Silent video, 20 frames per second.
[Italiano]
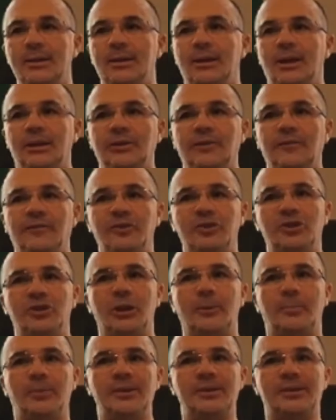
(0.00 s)
È
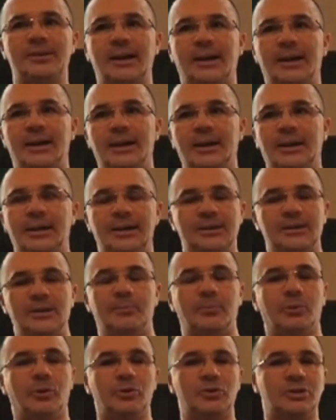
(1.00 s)
difficile pensare che si
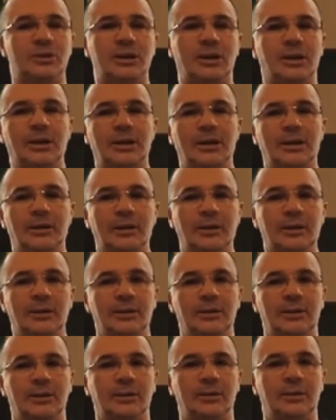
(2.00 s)
possa
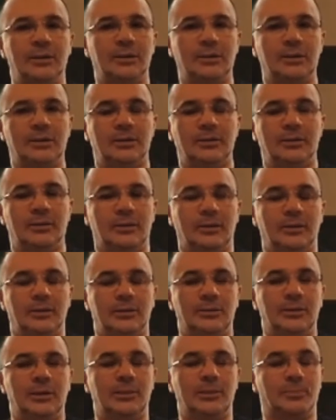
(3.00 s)

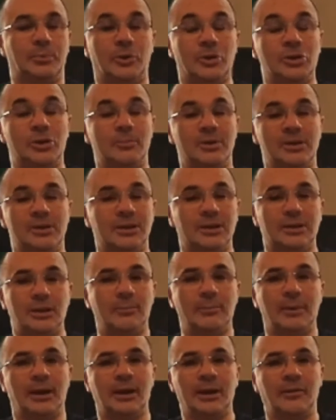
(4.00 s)
nelle prossime
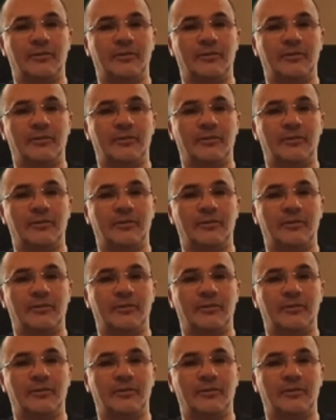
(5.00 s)
settimane